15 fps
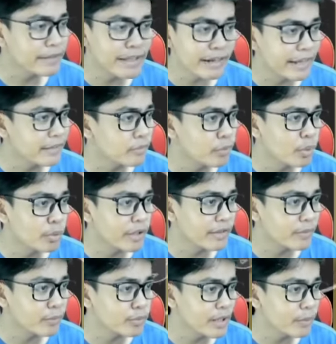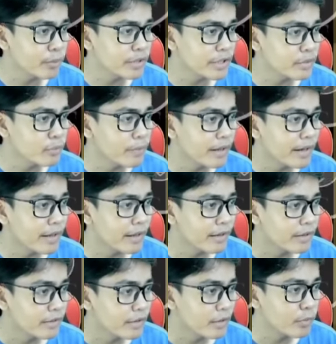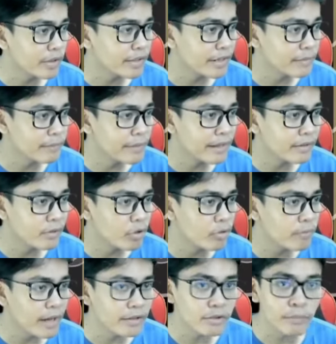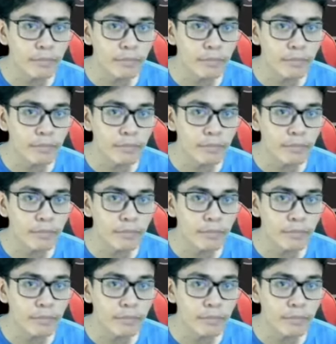yang lain dulu, guys. Aku takut itu malah keluar dari backroom atau